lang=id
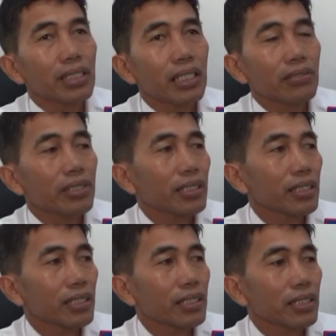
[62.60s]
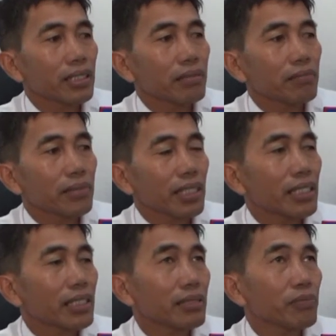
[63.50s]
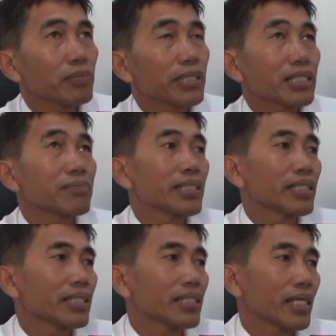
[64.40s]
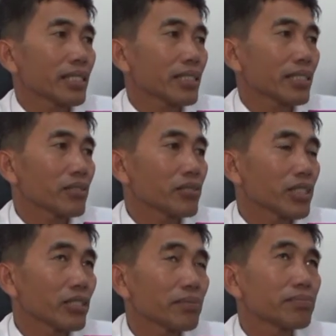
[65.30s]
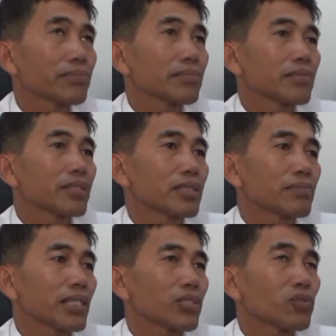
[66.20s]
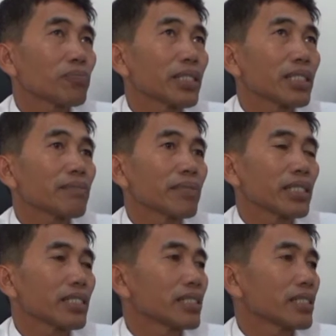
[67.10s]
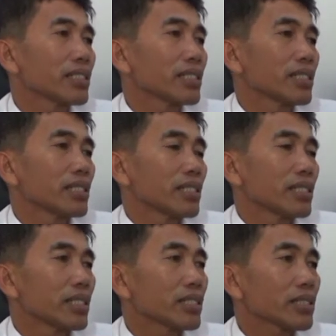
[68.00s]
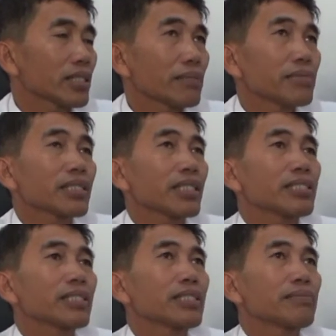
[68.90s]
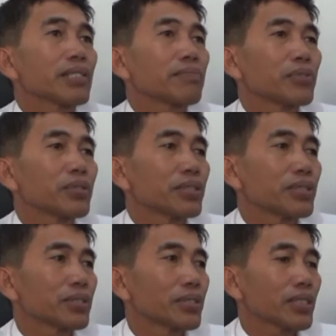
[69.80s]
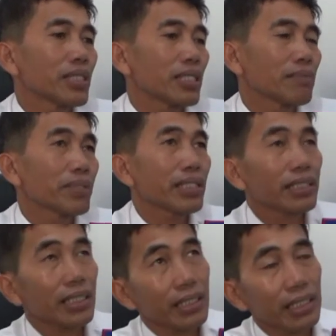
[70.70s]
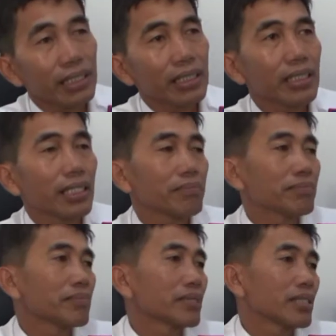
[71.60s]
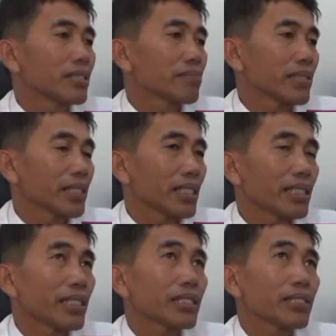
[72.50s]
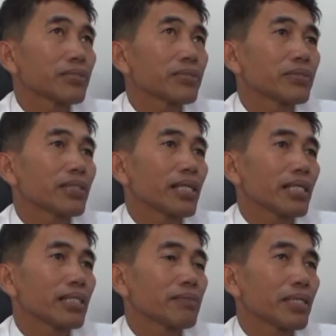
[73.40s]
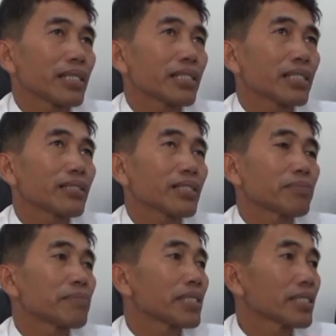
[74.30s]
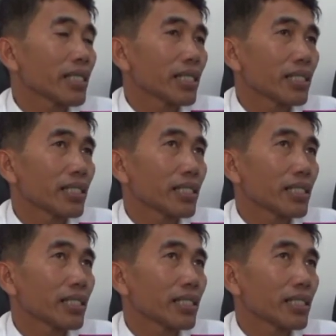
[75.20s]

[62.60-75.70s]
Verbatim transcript: kalau kita yang menaik yang mobil resmi artinya tanggung jawab sebagai supir baik dari segi administrasi maupun apa yang terjadi di dalam perjalanan itu akan diperhatikan oleh pemerintah.